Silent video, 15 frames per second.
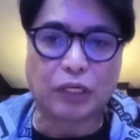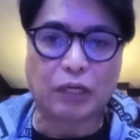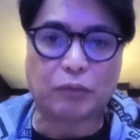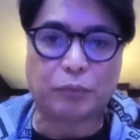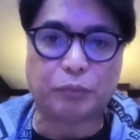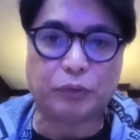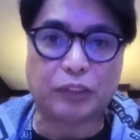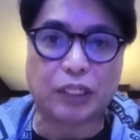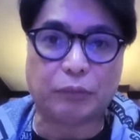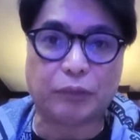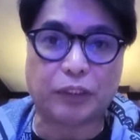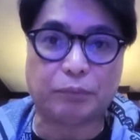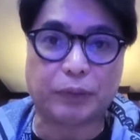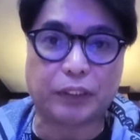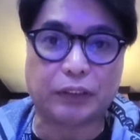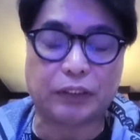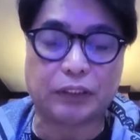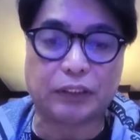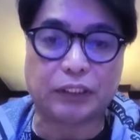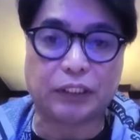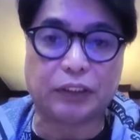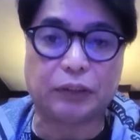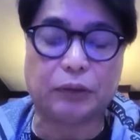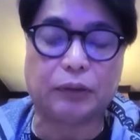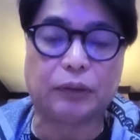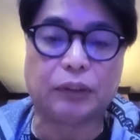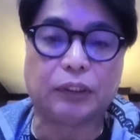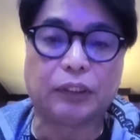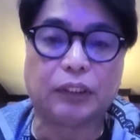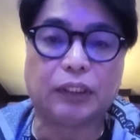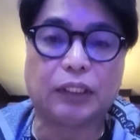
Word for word: ang matinding ah, magnitude 7.4